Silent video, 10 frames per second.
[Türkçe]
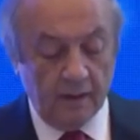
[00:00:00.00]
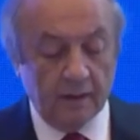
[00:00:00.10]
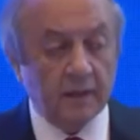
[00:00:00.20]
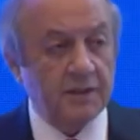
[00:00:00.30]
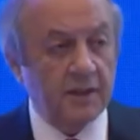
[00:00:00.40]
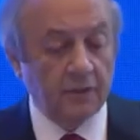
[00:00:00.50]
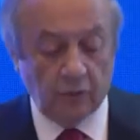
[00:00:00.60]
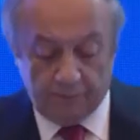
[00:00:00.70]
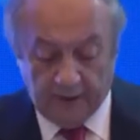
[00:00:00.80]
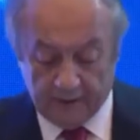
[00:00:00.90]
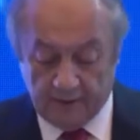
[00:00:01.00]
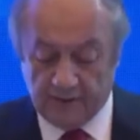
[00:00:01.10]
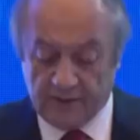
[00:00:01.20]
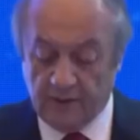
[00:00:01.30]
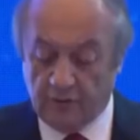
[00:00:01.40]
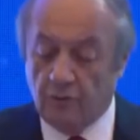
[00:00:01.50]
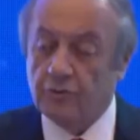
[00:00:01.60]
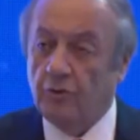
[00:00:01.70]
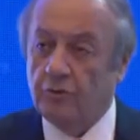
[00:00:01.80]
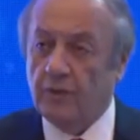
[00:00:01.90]
geçen toplantımızı
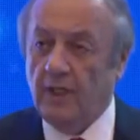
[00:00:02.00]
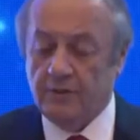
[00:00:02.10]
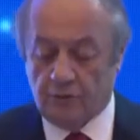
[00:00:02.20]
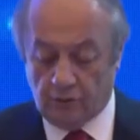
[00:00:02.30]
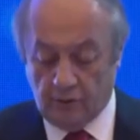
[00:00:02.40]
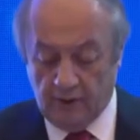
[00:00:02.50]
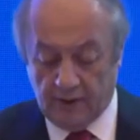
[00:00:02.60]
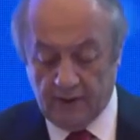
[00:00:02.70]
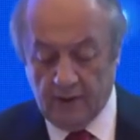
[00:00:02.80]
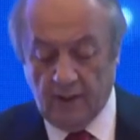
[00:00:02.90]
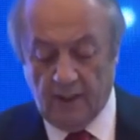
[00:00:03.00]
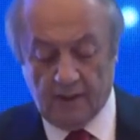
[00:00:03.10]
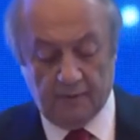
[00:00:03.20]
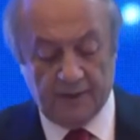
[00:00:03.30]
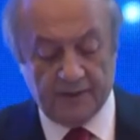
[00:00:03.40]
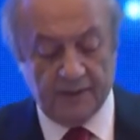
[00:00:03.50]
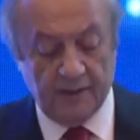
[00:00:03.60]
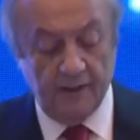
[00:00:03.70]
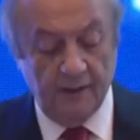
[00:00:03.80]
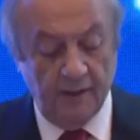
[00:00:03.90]
konjonktürel sorunların ağır
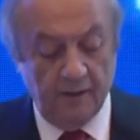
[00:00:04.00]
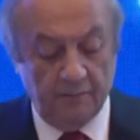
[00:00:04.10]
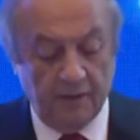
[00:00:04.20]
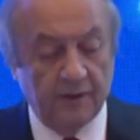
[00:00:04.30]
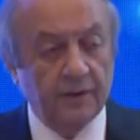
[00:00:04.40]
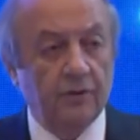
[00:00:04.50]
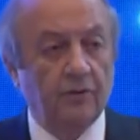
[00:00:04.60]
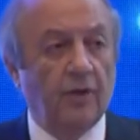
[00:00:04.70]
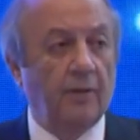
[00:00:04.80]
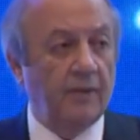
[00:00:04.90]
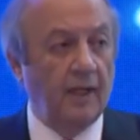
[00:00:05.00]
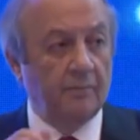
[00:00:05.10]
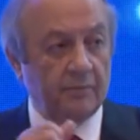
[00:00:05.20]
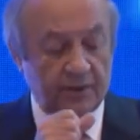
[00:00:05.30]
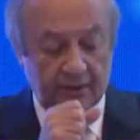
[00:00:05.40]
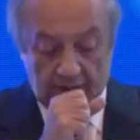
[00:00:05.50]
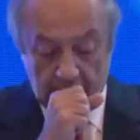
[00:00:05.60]
bastığı bir dönemde yapmıştık.